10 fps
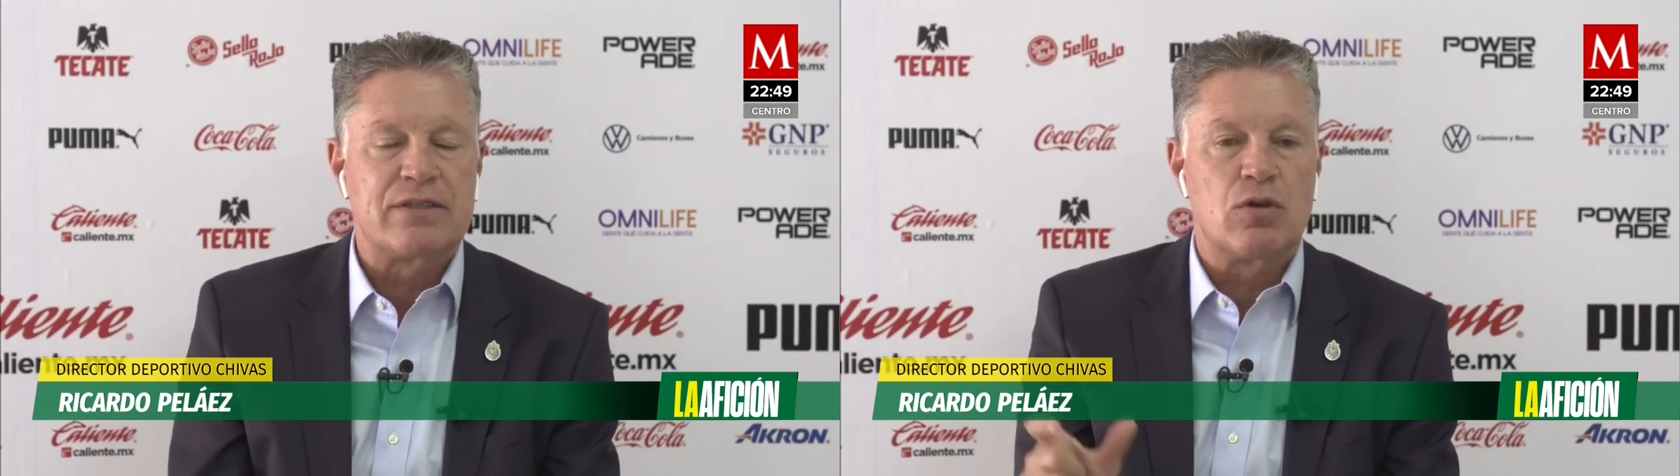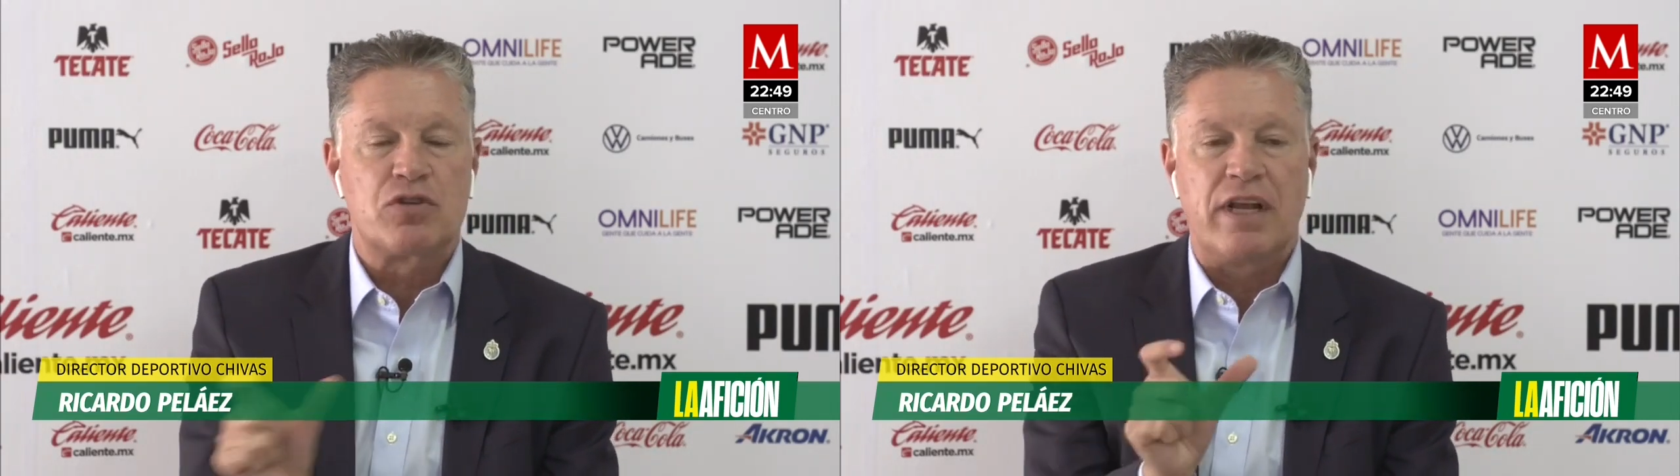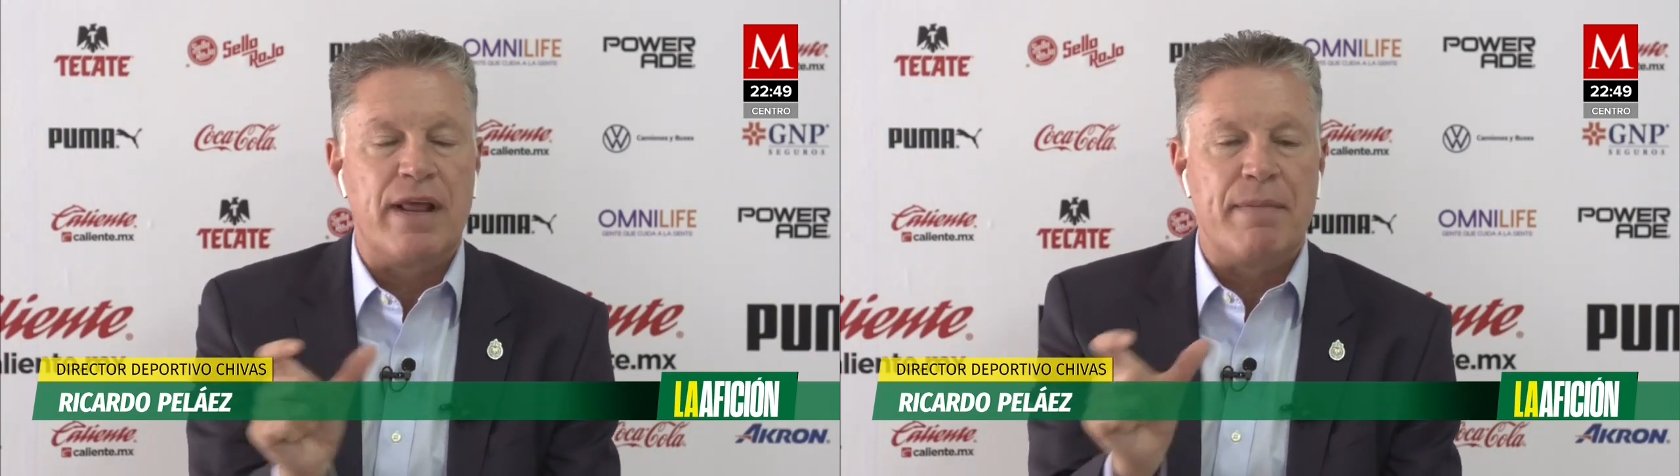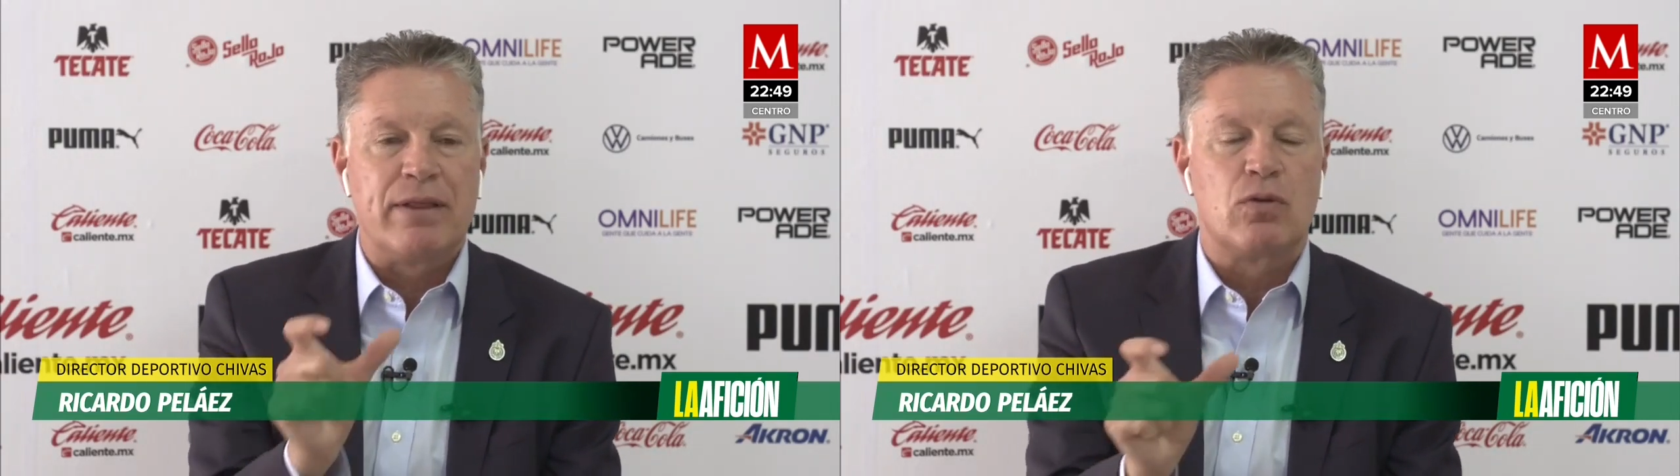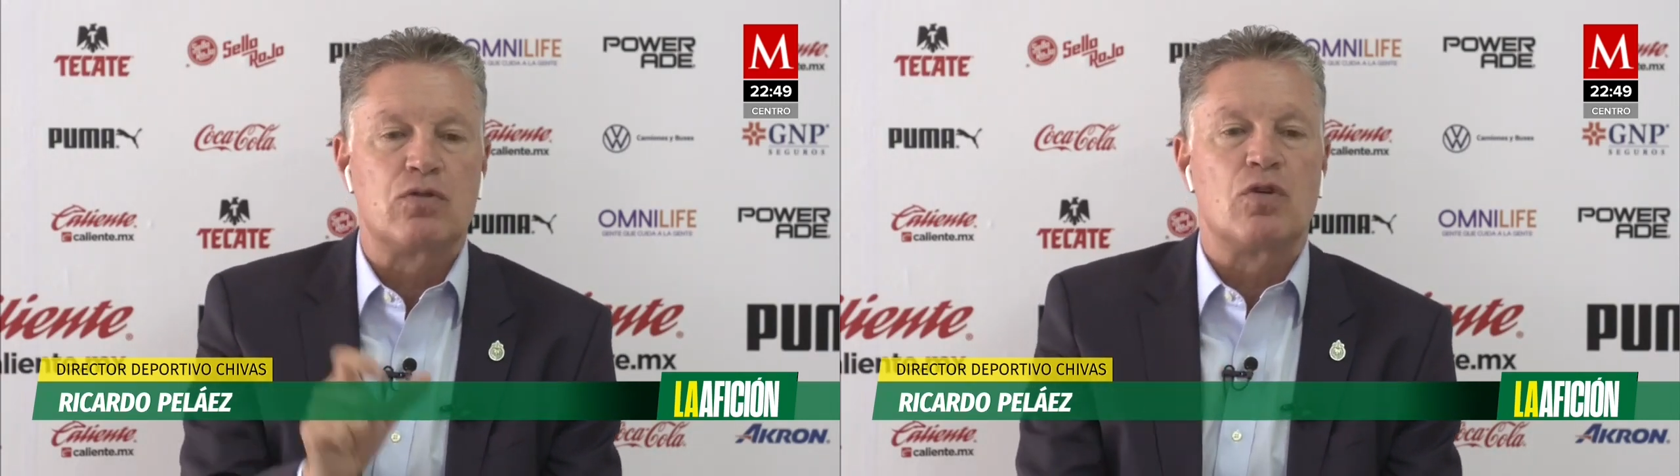que estos
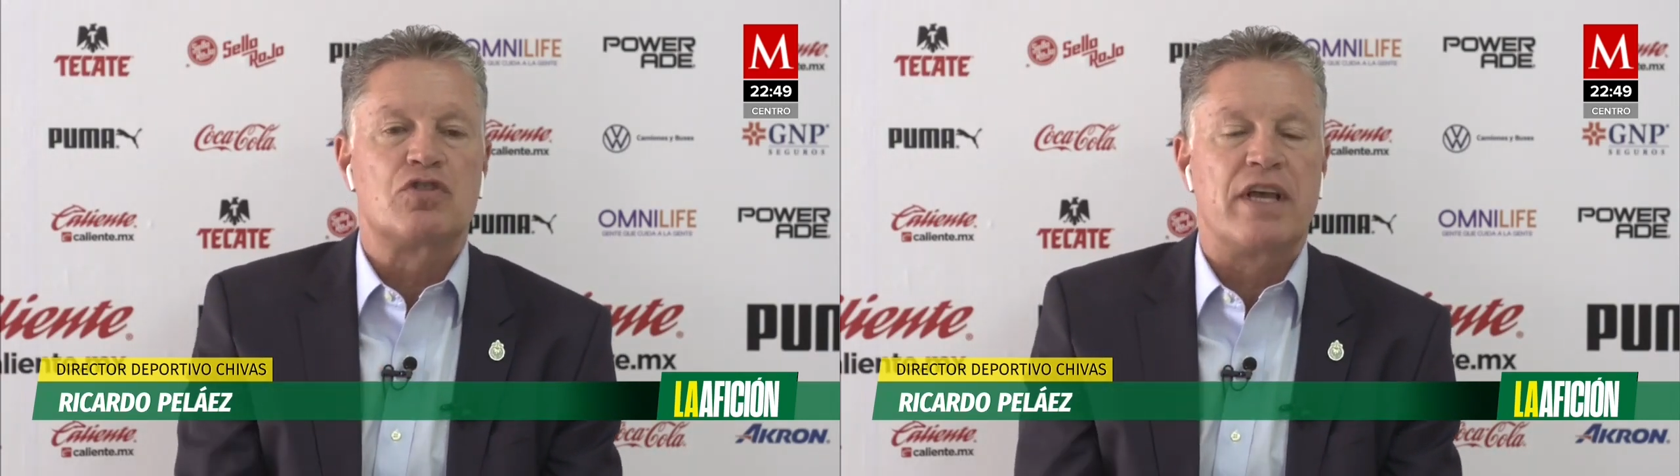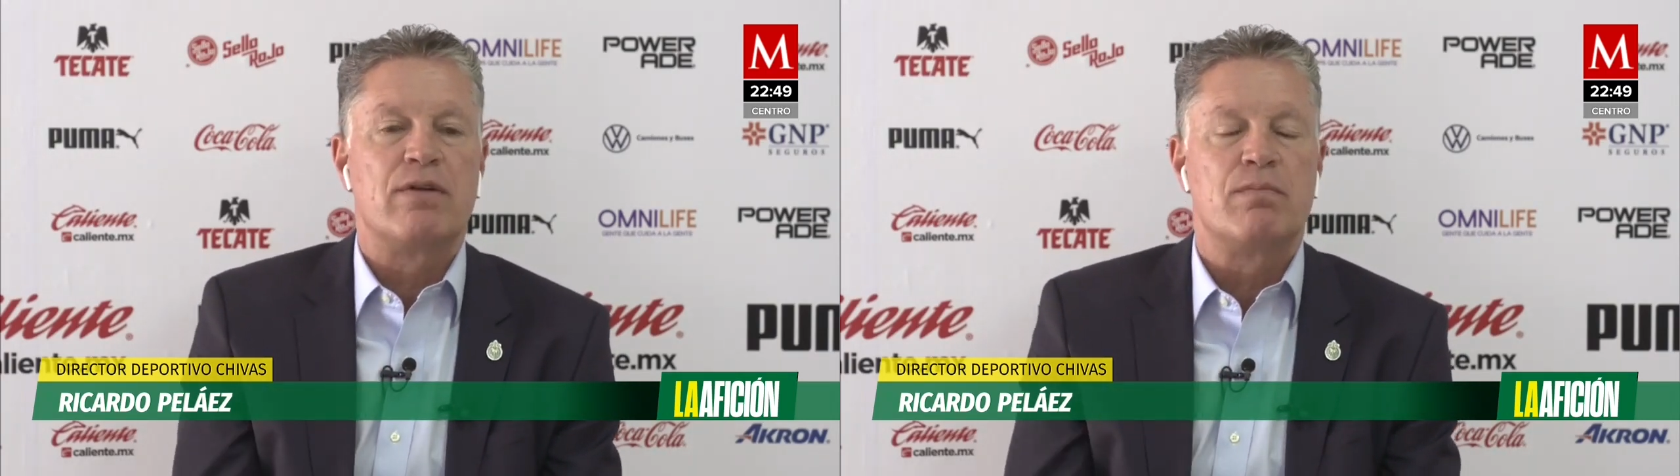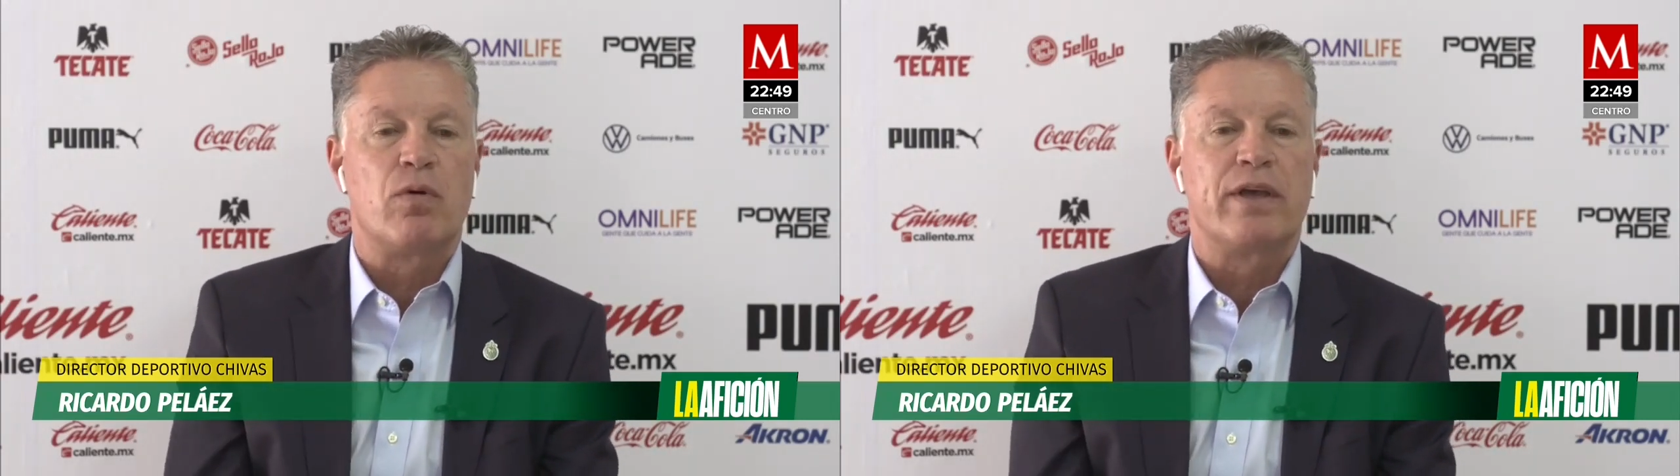elementos nos den un